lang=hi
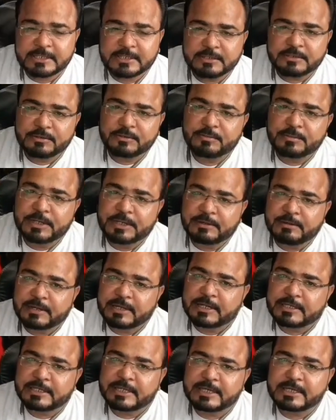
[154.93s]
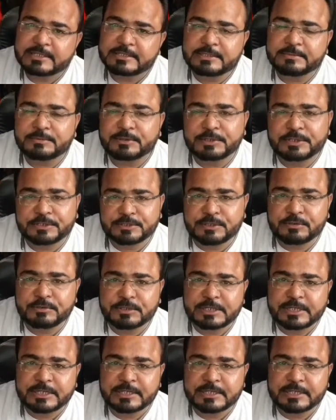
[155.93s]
मिलने वाला आता है सबको डिस्काउंट मिल जाए